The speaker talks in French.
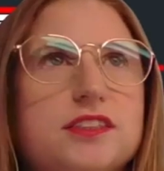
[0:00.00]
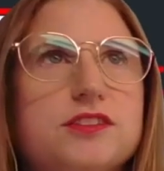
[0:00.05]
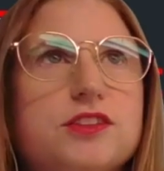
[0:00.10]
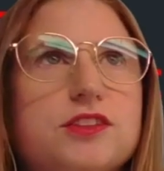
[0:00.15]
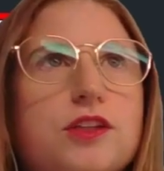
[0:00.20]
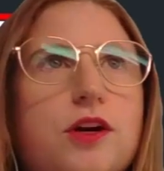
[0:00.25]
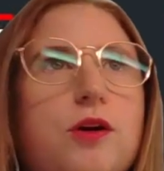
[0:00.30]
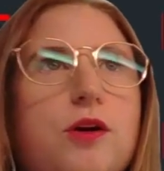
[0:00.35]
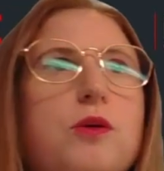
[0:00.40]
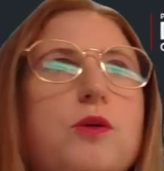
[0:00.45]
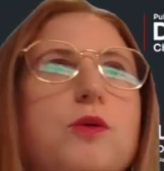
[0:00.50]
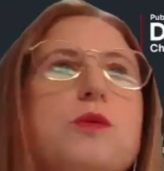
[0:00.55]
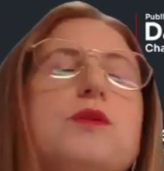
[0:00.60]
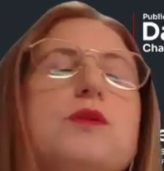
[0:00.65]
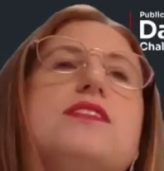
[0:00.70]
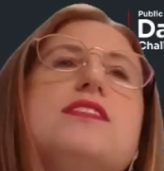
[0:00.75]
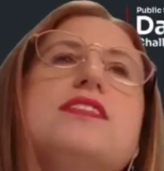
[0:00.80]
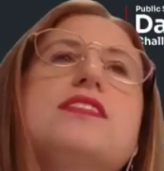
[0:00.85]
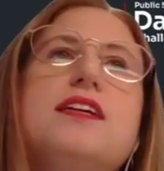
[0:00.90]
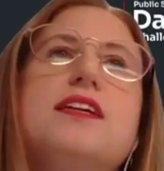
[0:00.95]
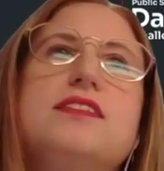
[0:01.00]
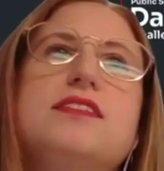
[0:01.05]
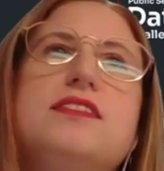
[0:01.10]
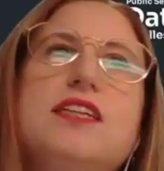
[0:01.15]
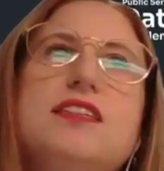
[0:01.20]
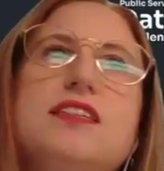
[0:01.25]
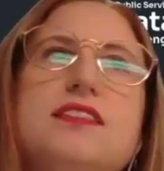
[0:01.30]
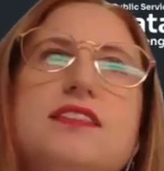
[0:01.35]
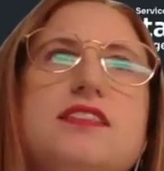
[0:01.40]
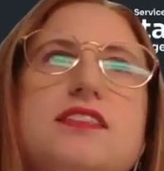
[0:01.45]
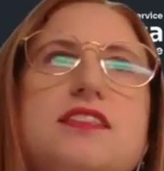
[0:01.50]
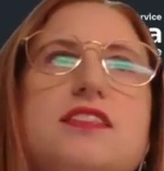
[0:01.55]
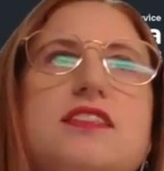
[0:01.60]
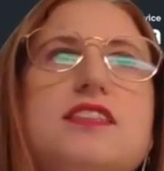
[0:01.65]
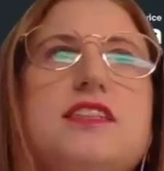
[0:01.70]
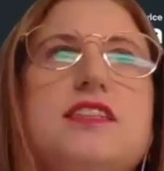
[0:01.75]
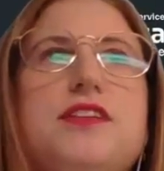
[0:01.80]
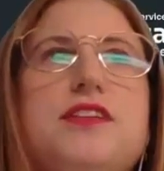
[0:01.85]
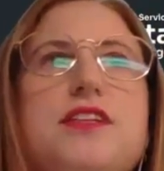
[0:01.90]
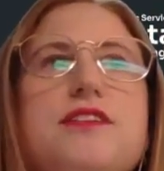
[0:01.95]
Je peux le faire.
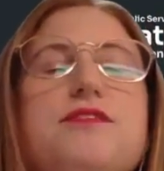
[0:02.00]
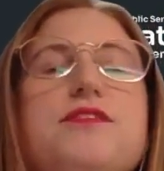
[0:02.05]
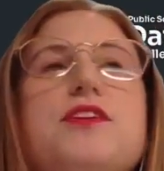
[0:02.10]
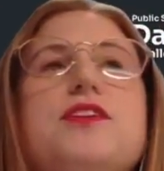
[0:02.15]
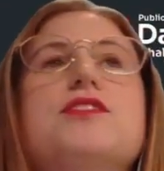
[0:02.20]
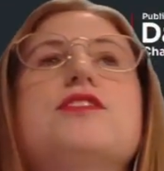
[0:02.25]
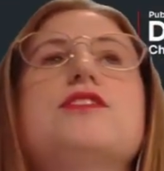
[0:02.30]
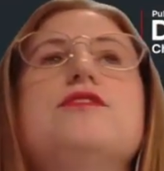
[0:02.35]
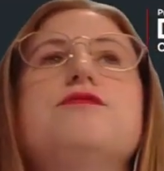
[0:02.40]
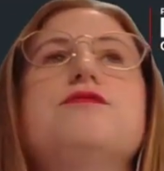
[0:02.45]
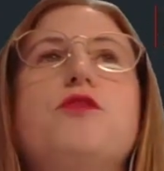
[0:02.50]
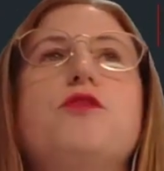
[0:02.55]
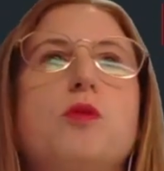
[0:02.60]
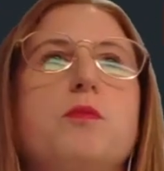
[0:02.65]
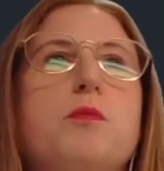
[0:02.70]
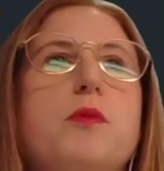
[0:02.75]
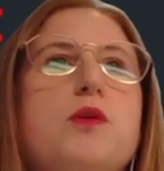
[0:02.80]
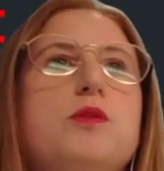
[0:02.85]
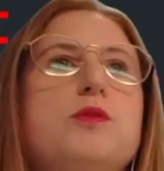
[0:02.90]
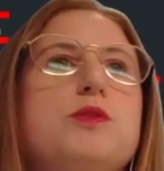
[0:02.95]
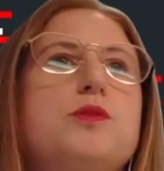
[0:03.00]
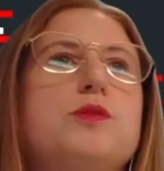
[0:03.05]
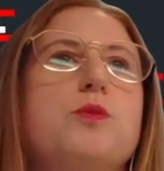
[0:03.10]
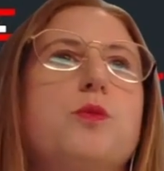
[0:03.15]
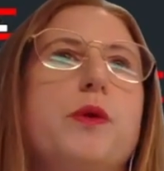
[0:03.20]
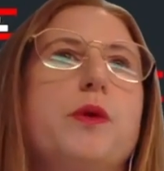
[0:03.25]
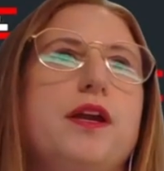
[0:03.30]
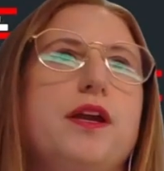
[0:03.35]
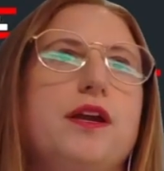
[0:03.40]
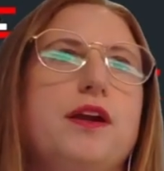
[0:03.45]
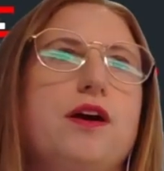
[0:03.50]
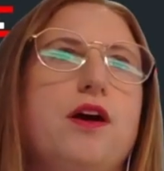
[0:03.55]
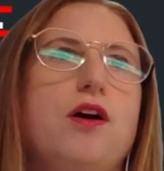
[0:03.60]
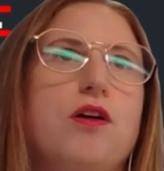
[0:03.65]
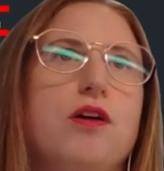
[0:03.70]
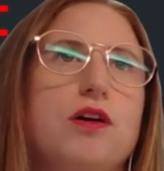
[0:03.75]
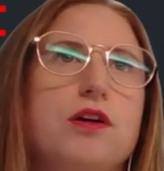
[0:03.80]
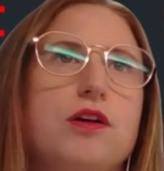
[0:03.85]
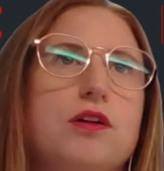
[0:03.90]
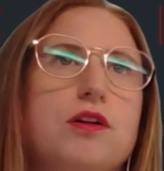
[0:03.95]
La sensibilité des
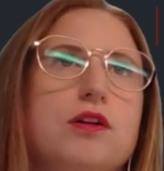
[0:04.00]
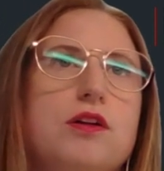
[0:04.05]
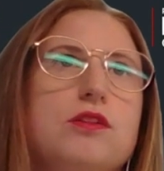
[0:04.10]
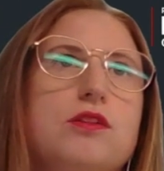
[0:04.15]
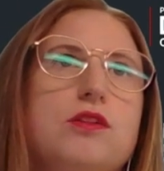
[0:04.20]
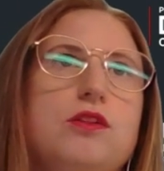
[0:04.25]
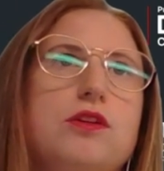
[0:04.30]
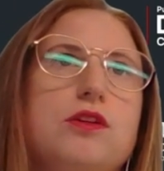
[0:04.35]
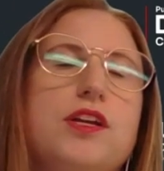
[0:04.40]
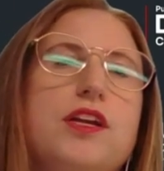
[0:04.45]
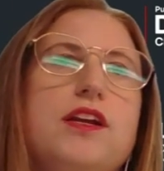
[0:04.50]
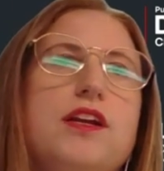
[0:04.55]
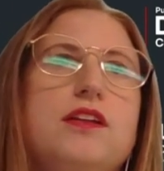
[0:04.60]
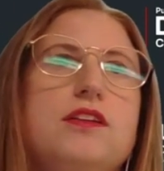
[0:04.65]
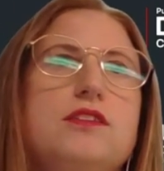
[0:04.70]
données, tout d'abord,